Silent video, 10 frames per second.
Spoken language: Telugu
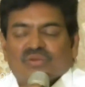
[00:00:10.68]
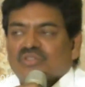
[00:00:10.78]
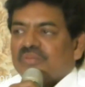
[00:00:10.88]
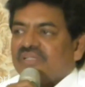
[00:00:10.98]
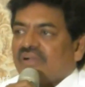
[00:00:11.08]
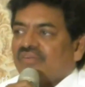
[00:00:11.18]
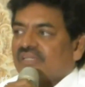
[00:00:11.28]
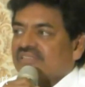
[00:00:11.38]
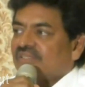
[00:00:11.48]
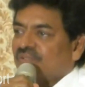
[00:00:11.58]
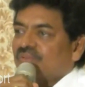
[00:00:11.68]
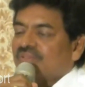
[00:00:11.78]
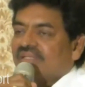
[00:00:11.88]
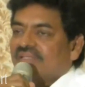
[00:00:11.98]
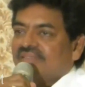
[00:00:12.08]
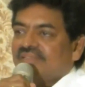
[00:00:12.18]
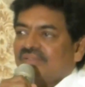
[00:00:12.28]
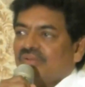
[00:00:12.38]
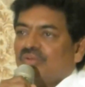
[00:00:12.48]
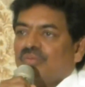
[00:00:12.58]
కొంతమందికి అవకాశాలు దొరుకుతాయి
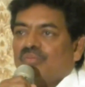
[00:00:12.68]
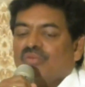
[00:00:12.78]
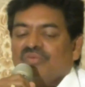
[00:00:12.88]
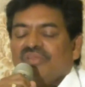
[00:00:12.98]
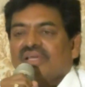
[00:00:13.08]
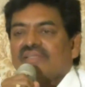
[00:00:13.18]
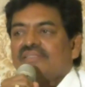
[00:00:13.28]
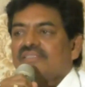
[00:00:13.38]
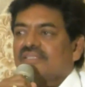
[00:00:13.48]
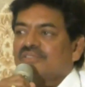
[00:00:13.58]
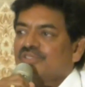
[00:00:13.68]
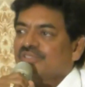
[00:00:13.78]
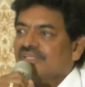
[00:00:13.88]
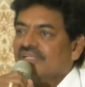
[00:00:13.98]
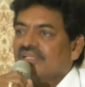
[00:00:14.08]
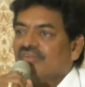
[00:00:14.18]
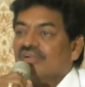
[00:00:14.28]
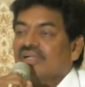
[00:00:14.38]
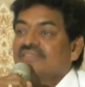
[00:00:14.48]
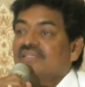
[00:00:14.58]
మూవీ ఆర్టిస్ట్ అసోసియేషన్ అన్నది
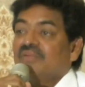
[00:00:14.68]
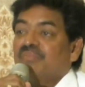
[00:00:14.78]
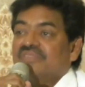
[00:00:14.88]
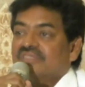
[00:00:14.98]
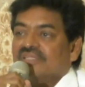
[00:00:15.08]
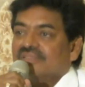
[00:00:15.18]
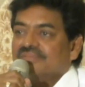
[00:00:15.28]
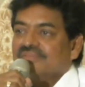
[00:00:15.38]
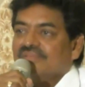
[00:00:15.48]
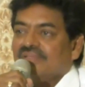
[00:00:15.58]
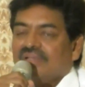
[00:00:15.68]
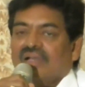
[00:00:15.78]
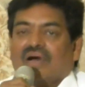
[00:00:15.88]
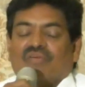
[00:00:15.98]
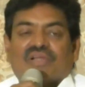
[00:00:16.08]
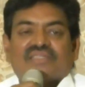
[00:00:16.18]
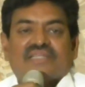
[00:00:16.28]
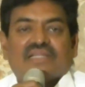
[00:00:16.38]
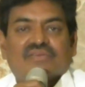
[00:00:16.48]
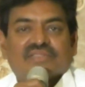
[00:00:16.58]
అవకాశాలు ఇప్పించలేదు
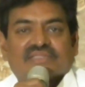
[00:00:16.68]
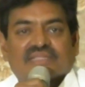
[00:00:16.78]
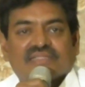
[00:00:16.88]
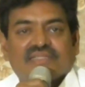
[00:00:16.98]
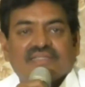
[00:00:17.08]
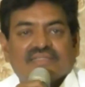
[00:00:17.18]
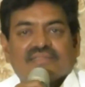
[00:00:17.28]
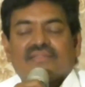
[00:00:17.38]
అవకాశాలు ఎవరిస్తారంటే